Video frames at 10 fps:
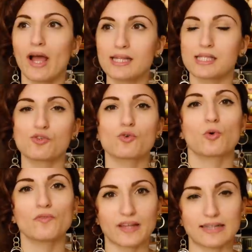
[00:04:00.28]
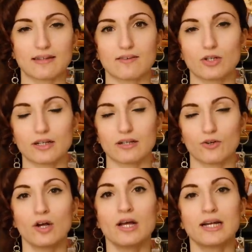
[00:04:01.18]
e anzi sono contenta di
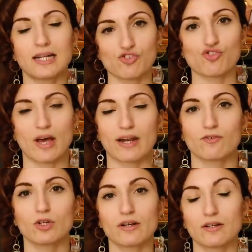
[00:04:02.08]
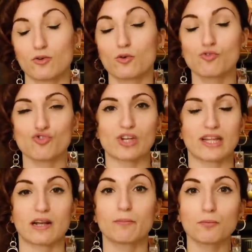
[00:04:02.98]
volerglielo lasciare, di volerglielo
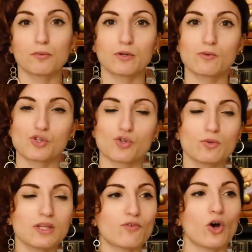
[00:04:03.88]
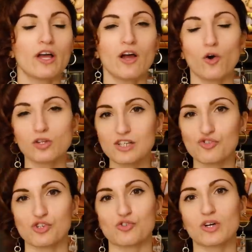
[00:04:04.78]
concedere, proprio per questo motivo ho
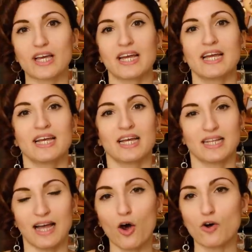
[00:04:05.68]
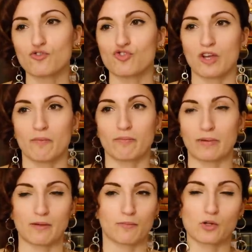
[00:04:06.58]
deciso che che da oggi
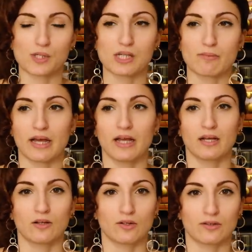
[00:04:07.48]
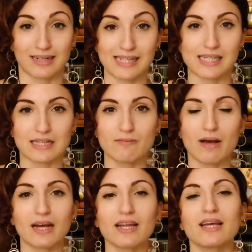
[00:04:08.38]
per le prossime tre
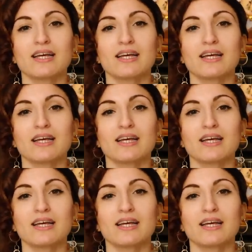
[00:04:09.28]
settimane